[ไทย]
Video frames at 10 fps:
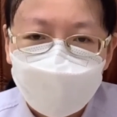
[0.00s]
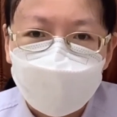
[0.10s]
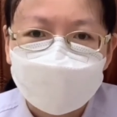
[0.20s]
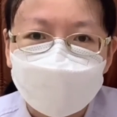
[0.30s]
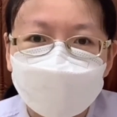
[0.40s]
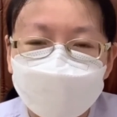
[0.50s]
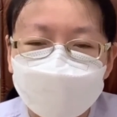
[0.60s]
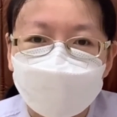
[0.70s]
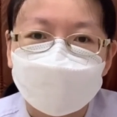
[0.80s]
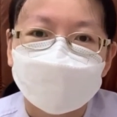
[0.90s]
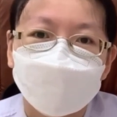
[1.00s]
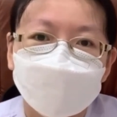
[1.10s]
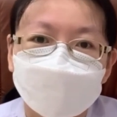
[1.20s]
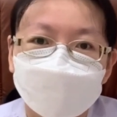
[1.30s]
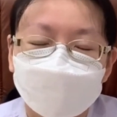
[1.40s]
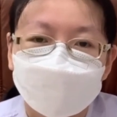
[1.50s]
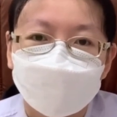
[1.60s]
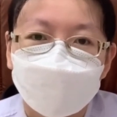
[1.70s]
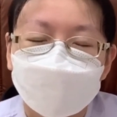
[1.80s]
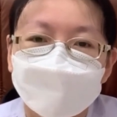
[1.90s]
อาจจะลองสังเกตก็ได้เออปัสสา
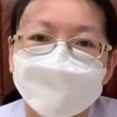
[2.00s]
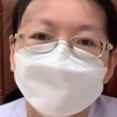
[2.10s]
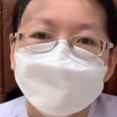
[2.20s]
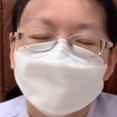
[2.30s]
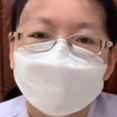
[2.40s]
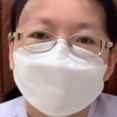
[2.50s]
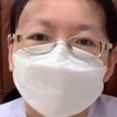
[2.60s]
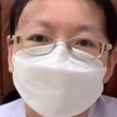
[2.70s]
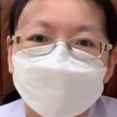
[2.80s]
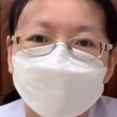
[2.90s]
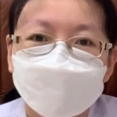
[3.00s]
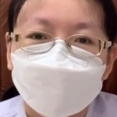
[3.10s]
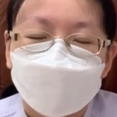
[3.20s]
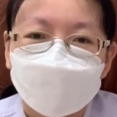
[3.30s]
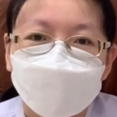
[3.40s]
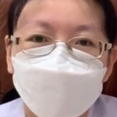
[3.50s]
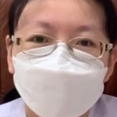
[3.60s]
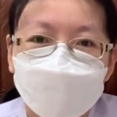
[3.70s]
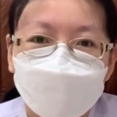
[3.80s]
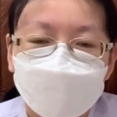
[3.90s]
วะปกติ ทั่วไปเอาฟอง
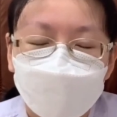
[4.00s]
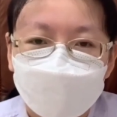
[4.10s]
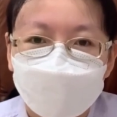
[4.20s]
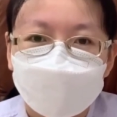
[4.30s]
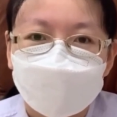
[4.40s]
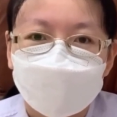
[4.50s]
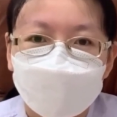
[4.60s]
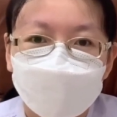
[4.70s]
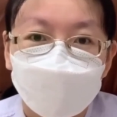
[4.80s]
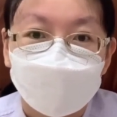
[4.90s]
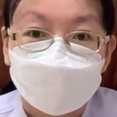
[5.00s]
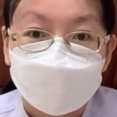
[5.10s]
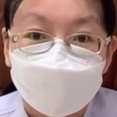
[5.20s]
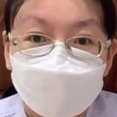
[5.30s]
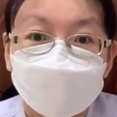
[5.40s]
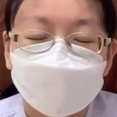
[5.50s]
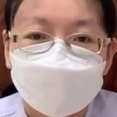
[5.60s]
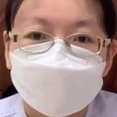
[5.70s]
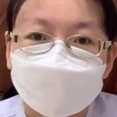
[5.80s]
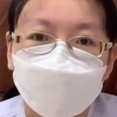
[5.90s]
ประมาณนี้เอาช่วงนี้ทำไมฟอง เยอะกว่า
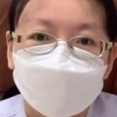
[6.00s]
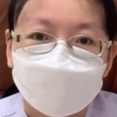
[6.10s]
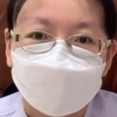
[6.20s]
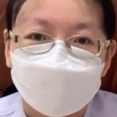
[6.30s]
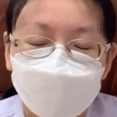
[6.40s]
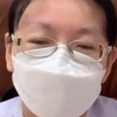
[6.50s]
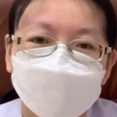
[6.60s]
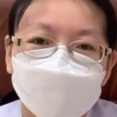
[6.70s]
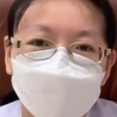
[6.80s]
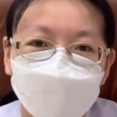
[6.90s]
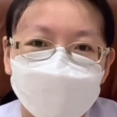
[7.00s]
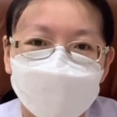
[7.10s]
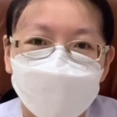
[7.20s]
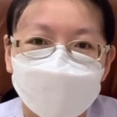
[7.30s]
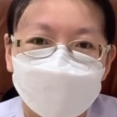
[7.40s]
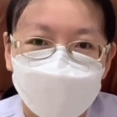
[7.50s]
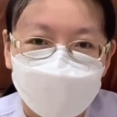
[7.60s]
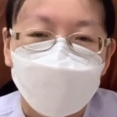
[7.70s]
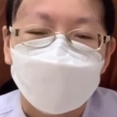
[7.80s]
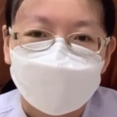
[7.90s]
เดิมจัง แต่ฟองเนี่ยเป็นอะไรที่แบบบอก
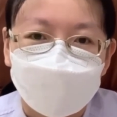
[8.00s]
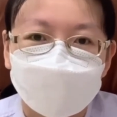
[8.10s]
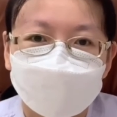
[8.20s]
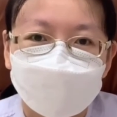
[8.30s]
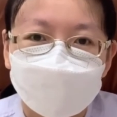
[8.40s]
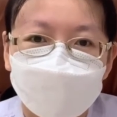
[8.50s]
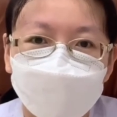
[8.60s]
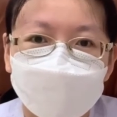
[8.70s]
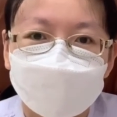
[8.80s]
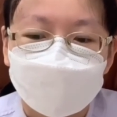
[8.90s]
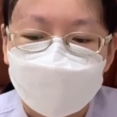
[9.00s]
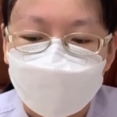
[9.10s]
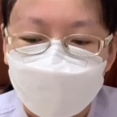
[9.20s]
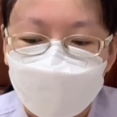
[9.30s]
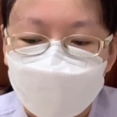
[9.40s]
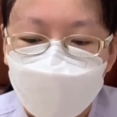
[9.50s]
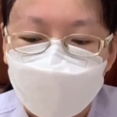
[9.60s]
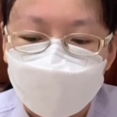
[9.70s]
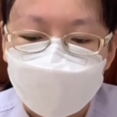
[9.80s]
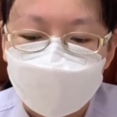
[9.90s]
ยากนะคะแต่ก็เป็นอันนึงที่ไหนๆอยู่บ้าน
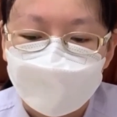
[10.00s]
ก็